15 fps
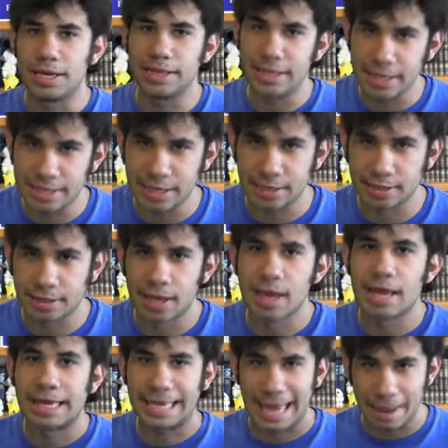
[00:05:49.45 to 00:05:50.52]
y dices,
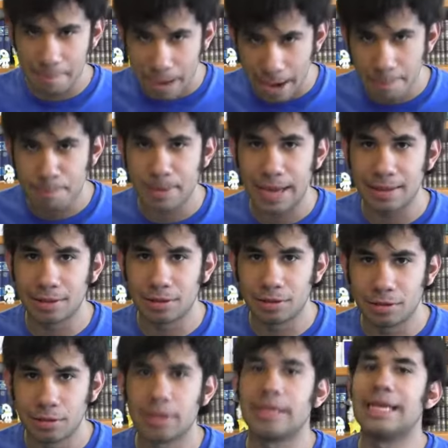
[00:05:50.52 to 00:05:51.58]
qué mal
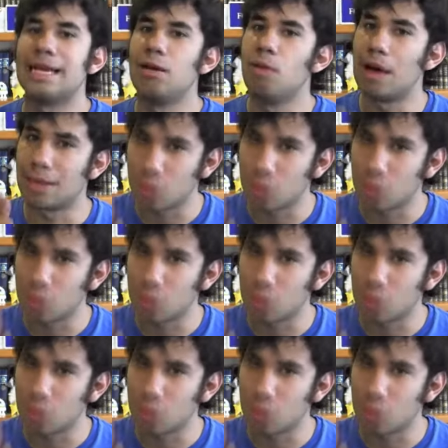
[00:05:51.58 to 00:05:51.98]
pedo y lo